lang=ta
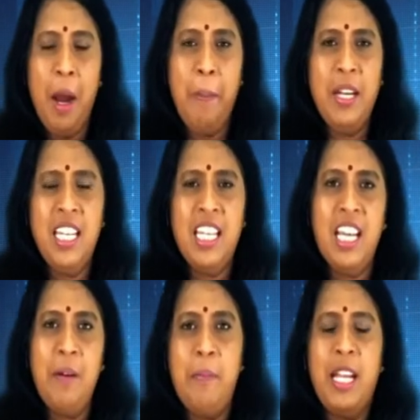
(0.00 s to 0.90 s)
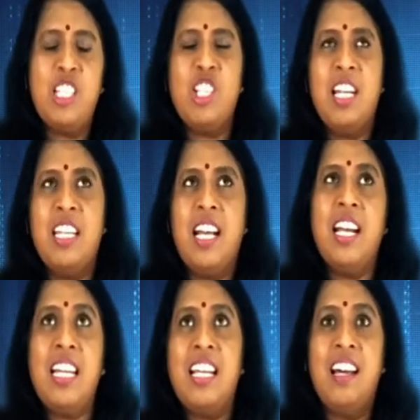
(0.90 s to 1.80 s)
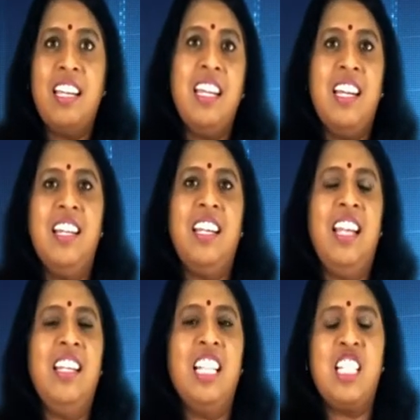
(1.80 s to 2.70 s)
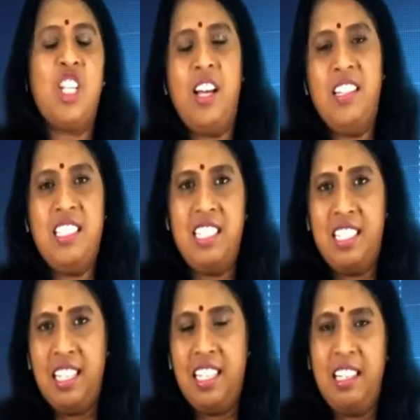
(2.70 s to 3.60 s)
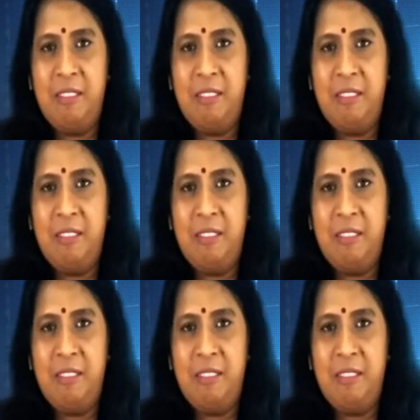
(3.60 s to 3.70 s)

எப்படி நீங்கள் மேத்ஸில் நீங்கள் கட்டிக்காரி என்று என்னதை சாதிச்சிருக்கிறீங்க